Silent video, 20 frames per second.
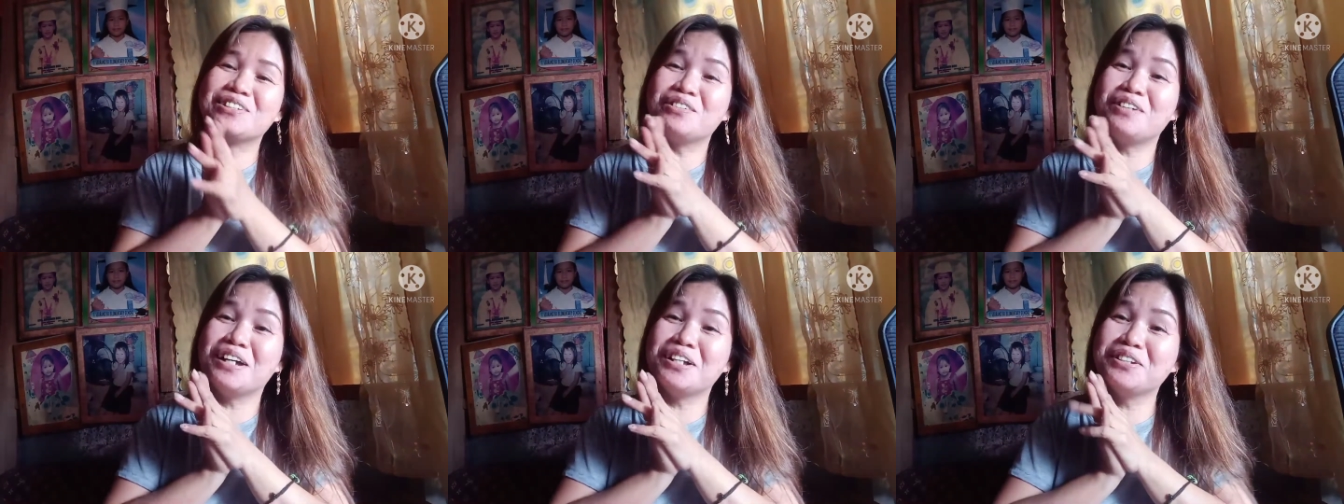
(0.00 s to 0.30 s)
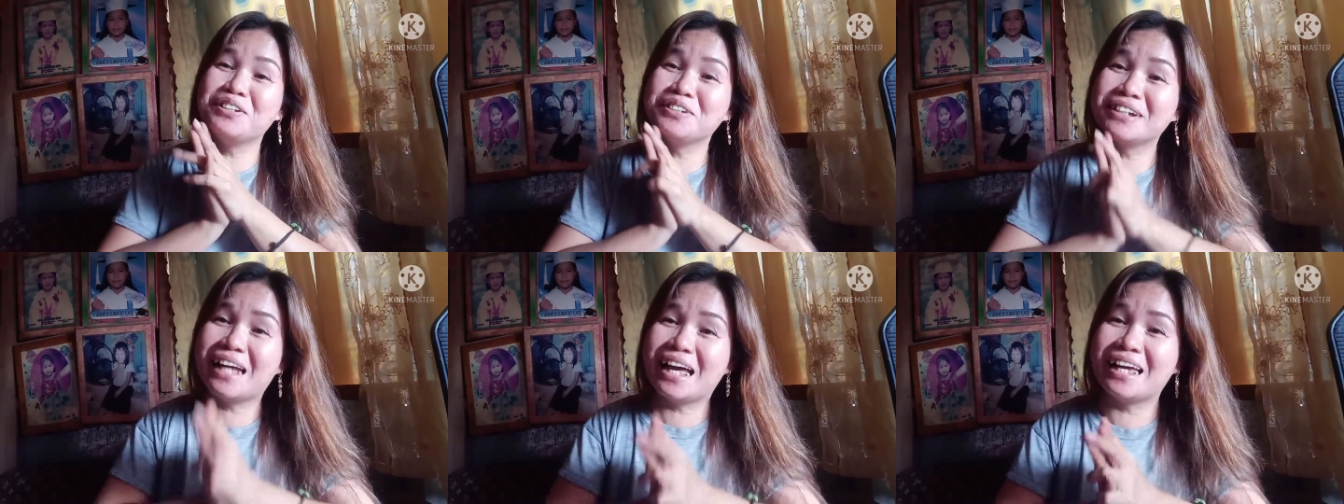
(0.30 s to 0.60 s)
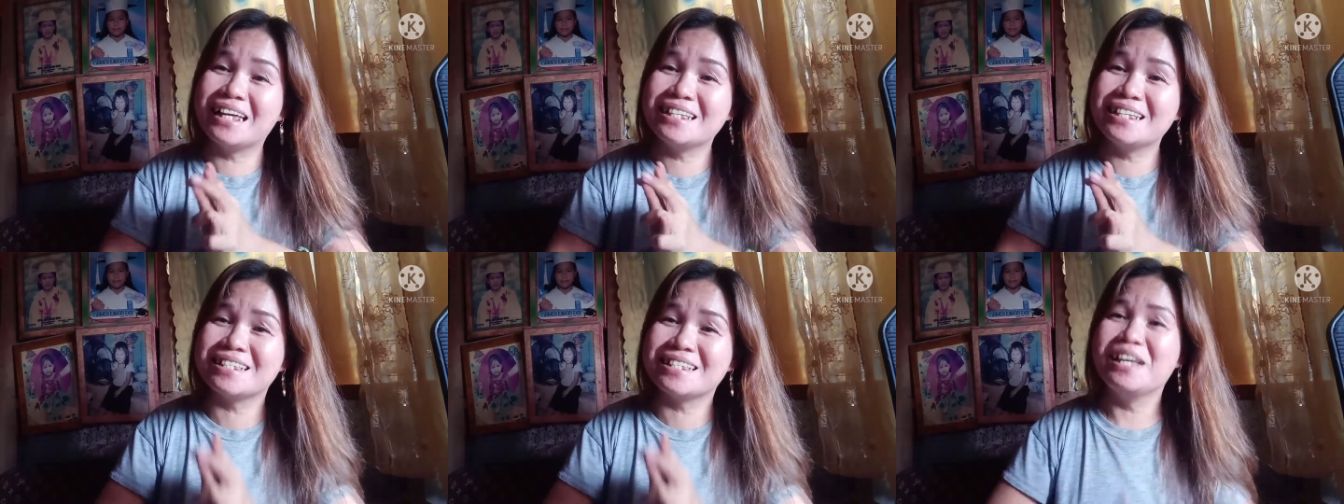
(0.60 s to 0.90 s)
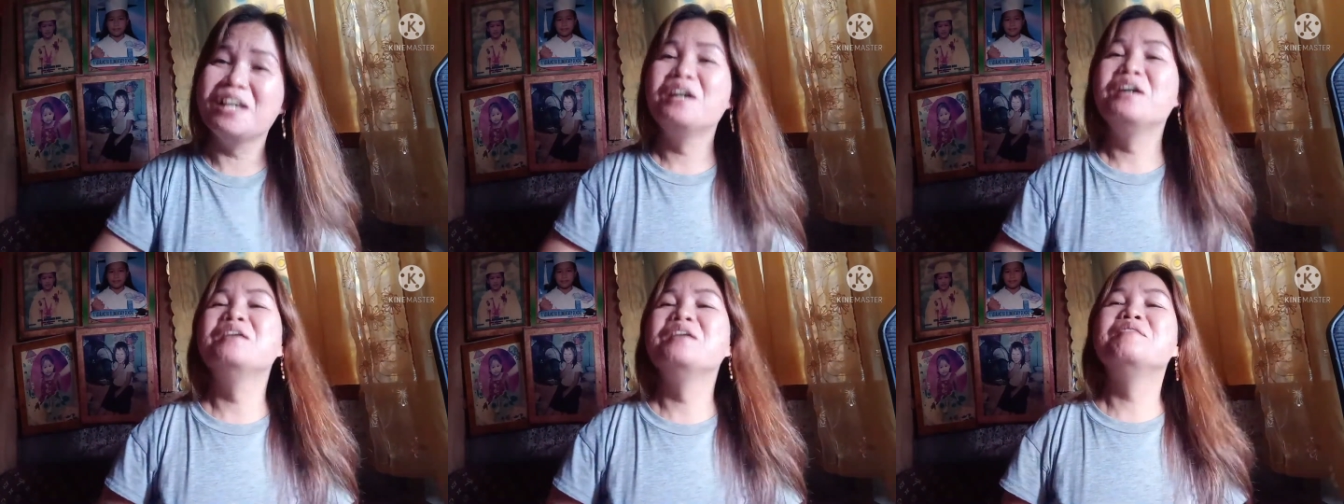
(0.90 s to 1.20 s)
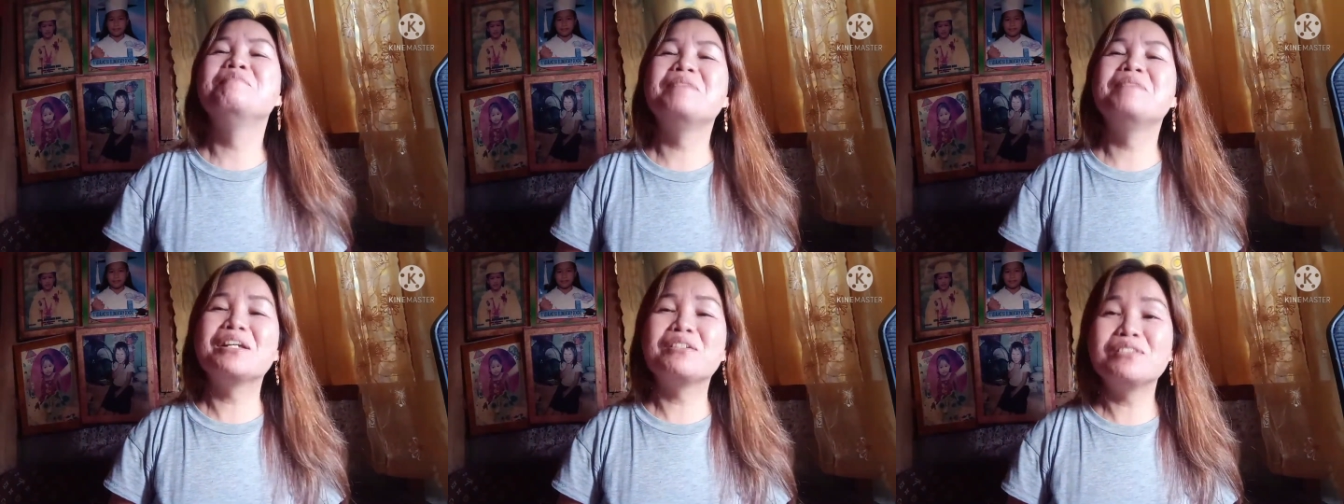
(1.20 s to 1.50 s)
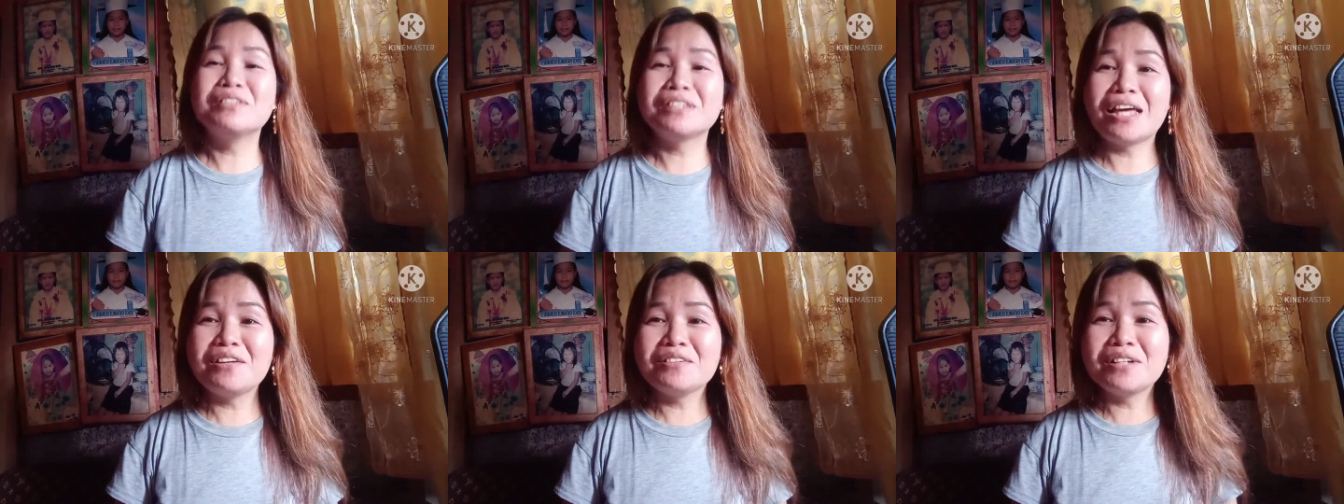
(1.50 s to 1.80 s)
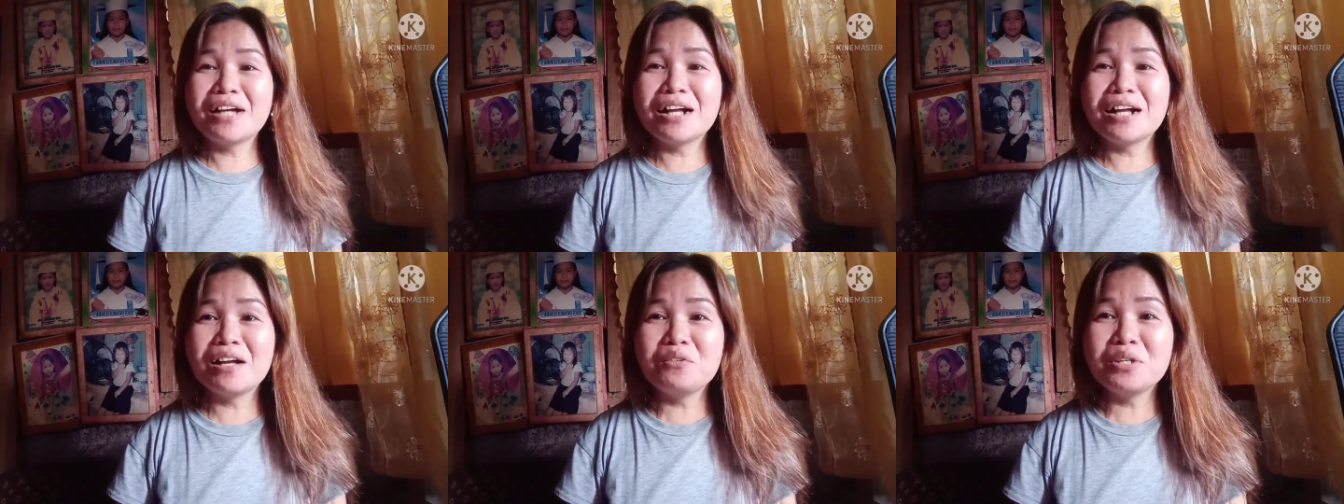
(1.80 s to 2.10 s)
so ngayon guys, meron tayong
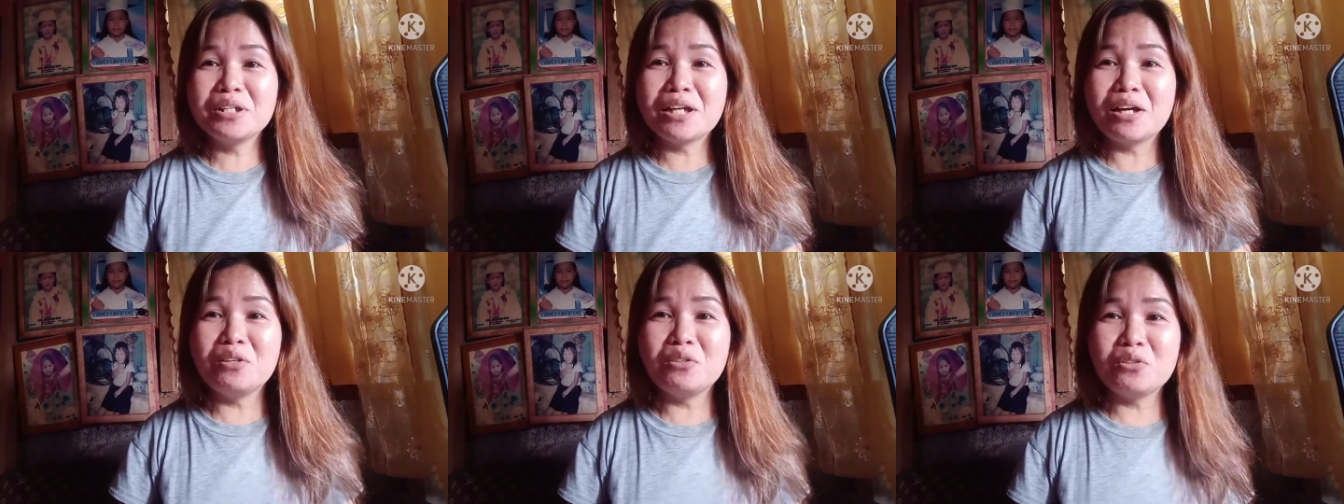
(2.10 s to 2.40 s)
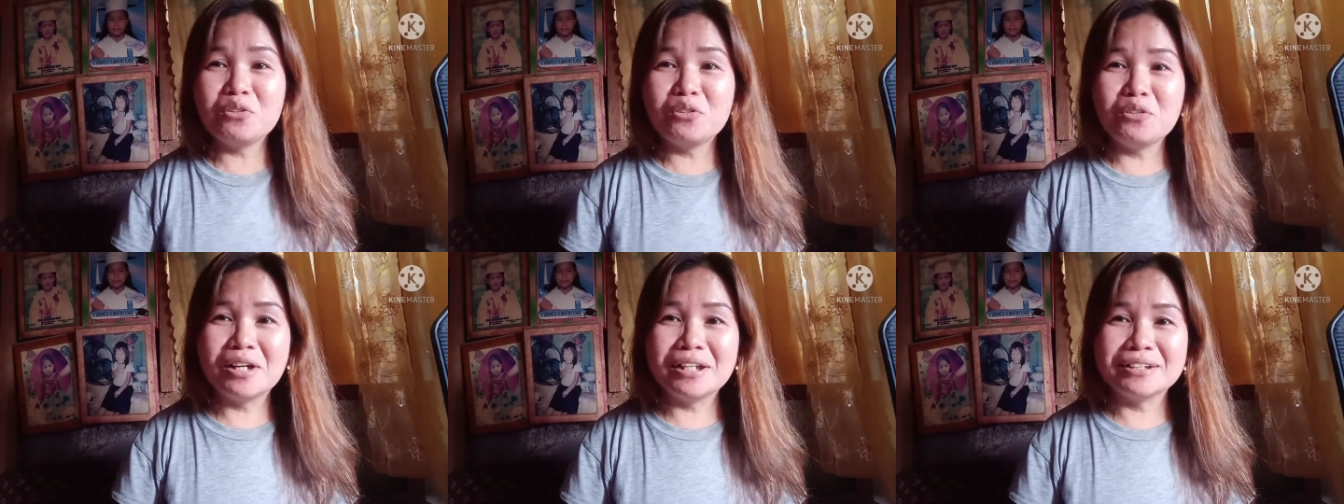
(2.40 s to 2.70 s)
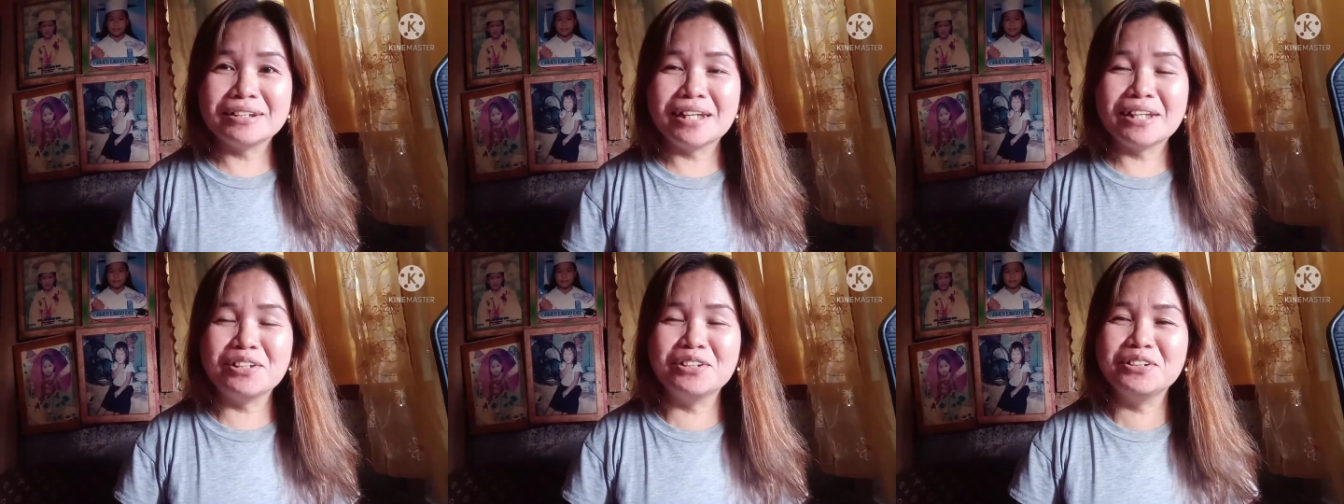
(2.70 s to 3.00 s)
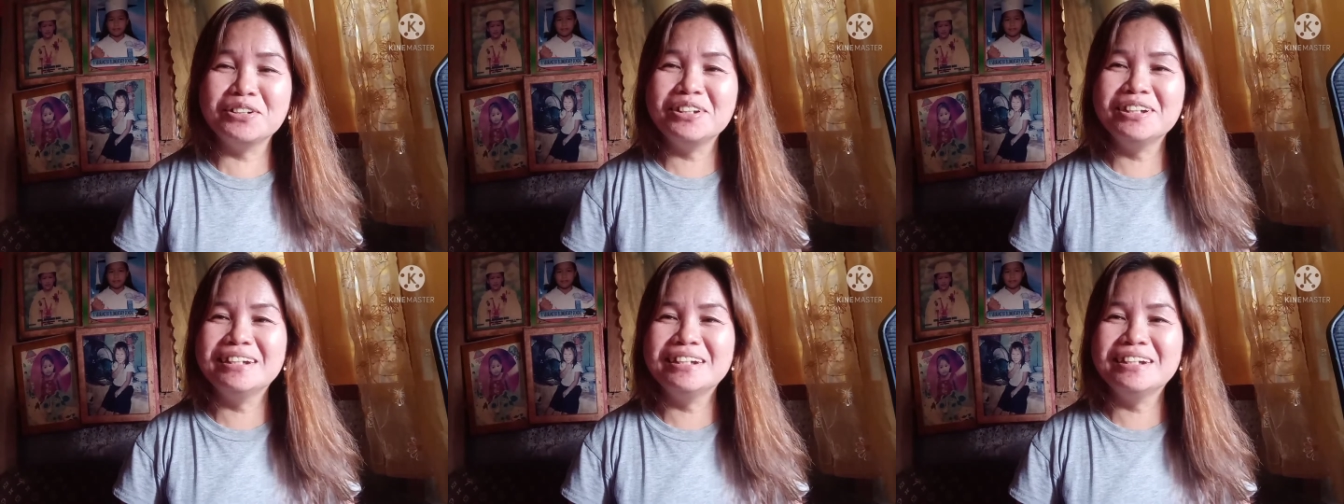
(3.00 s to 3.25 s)
gagawing kalukuhan ngayon.